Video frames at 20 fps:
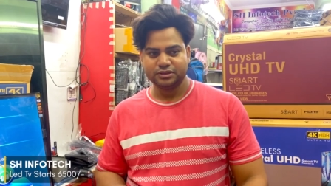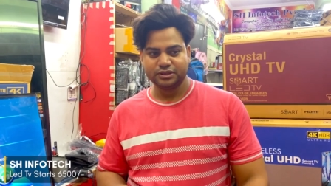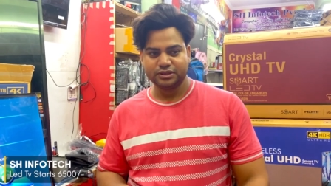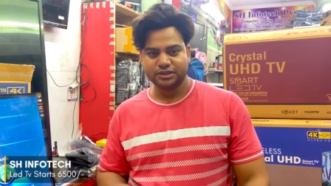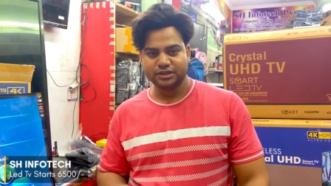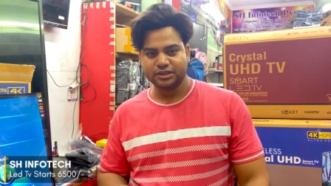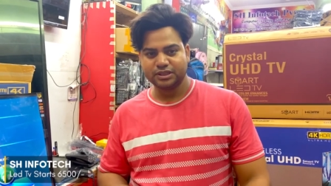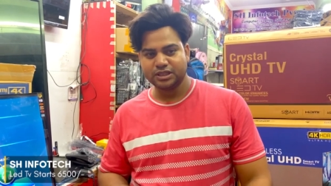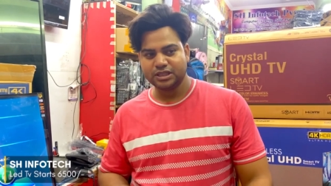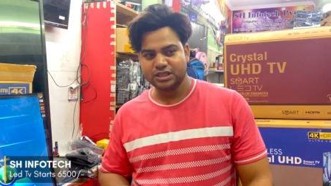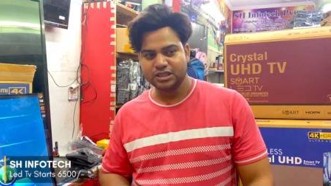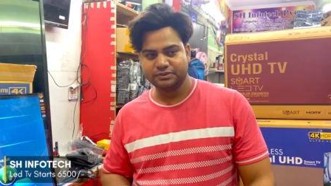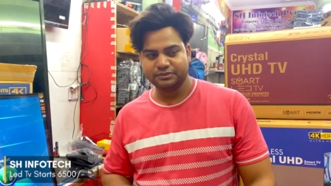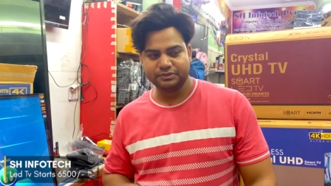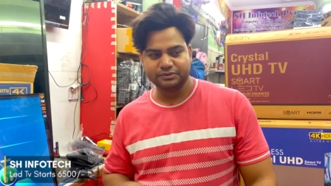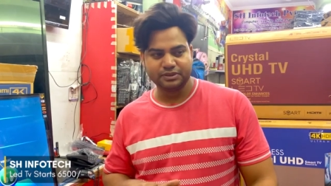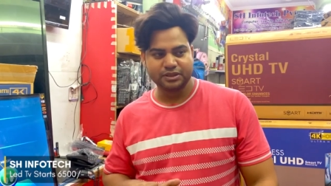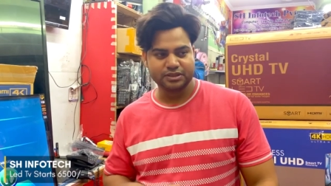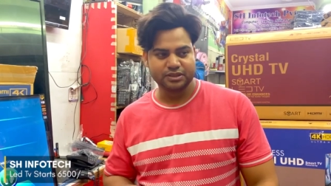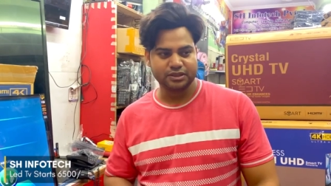ठीक है तो
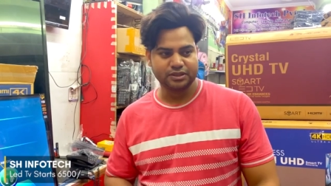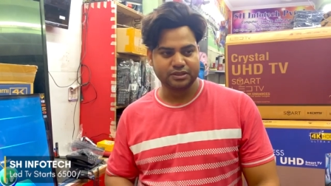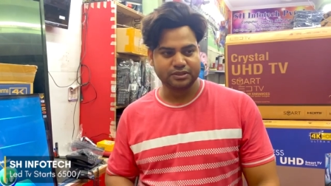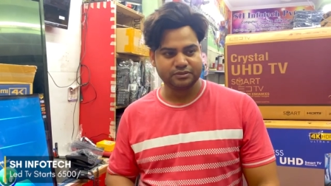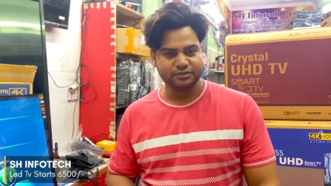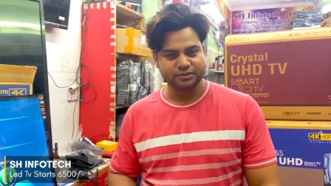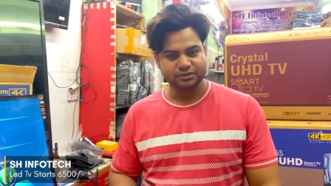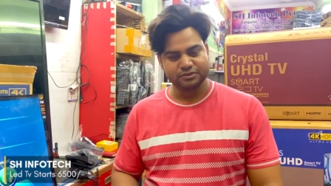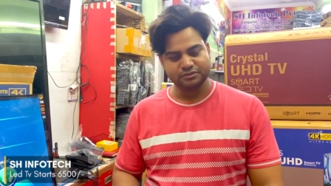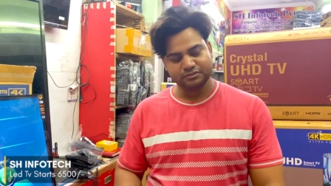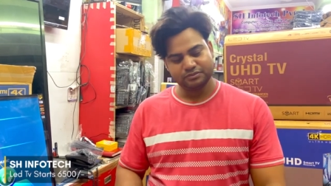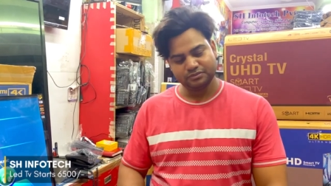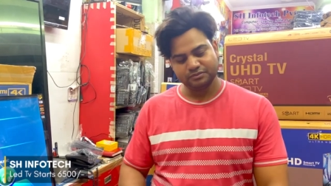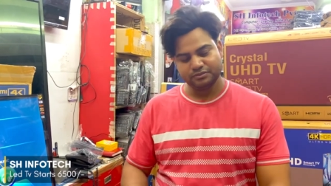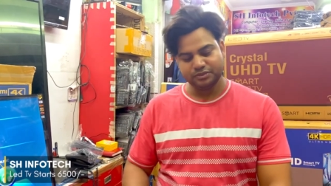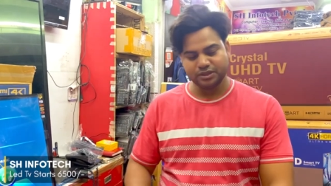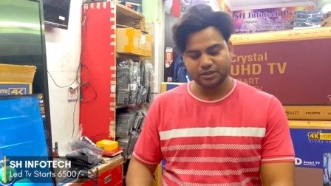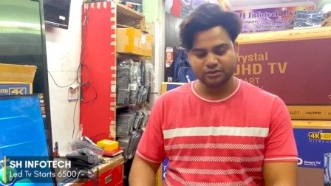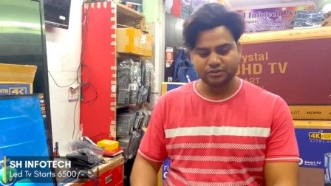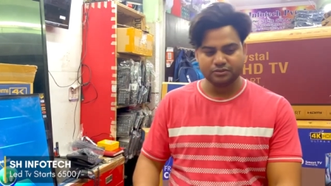किसी भी ऑफिस पे विजिट कर सकते